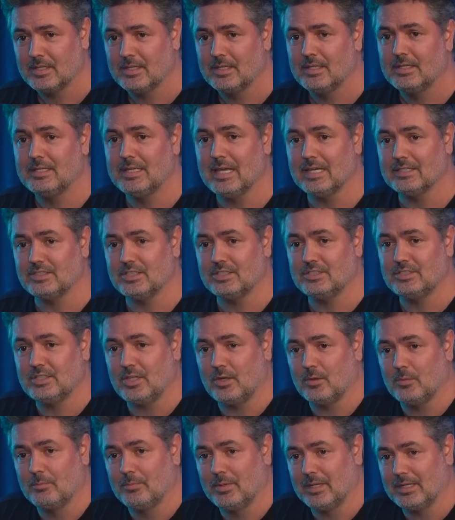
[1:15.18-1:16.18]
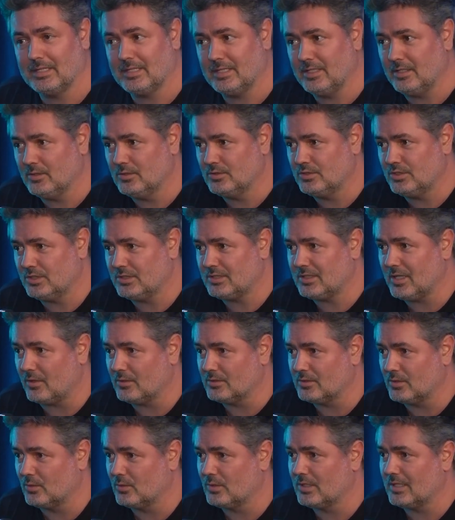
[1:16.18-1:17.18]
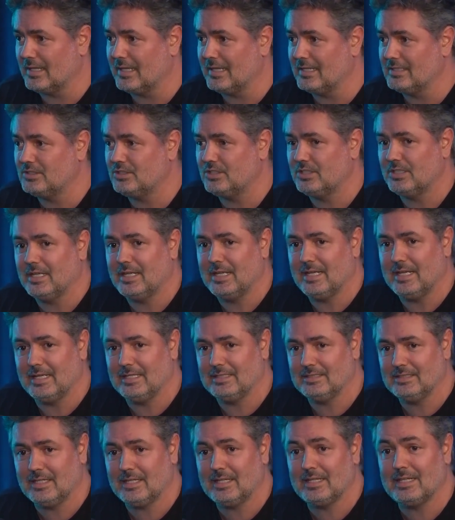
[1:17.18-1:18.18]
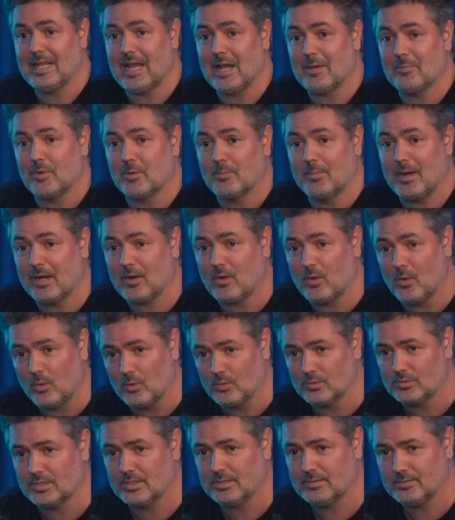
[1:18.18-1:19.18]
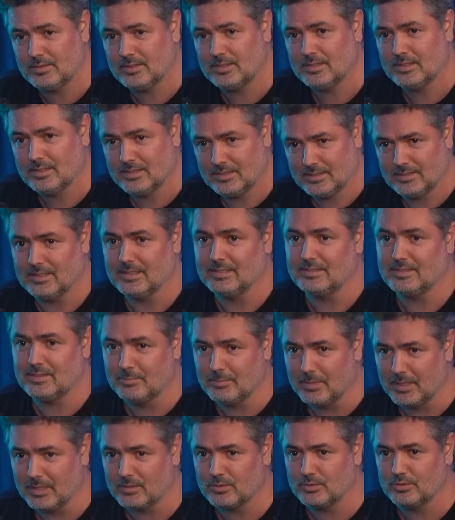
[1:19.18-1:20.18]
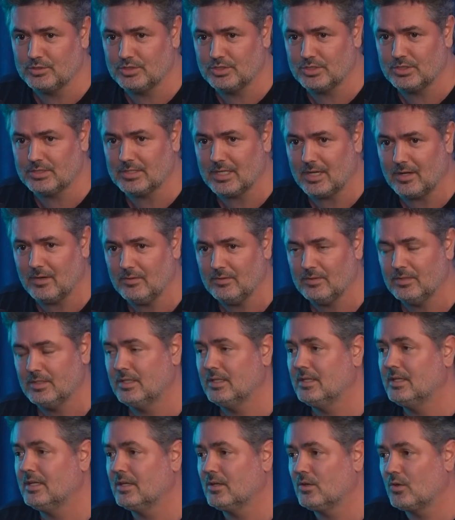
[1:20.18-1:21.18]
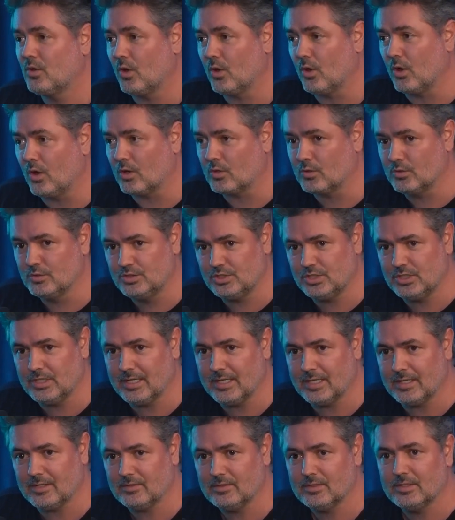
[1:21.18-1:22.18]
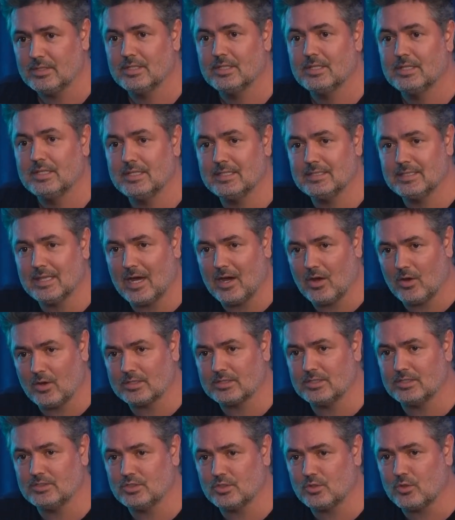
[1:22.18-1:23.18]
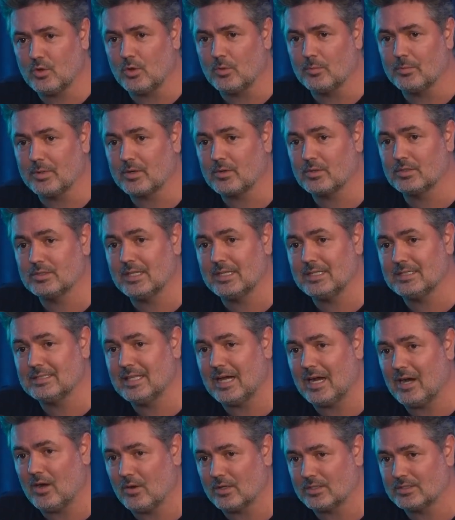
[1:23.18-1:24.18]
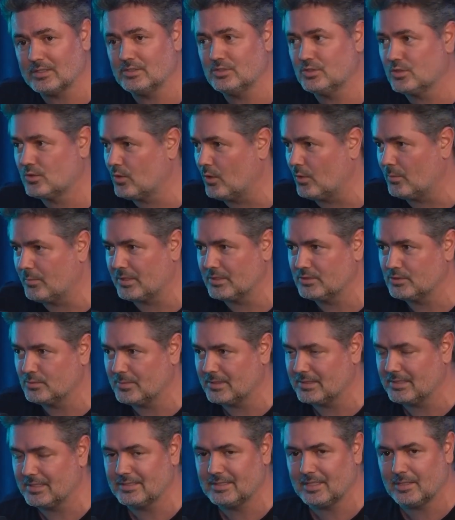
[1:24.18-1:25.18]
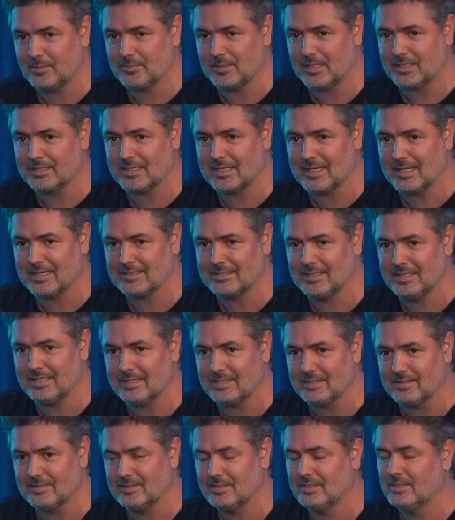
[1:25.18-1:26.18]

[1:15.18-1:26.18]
E a gente tem um banquinho digital. Então, o cliente entra, ele abre uma conta nesse banco digital, coloca o dinheiro e dá a ordem de compra. Quando ele dá a ordem de compra de uma determinada carteira,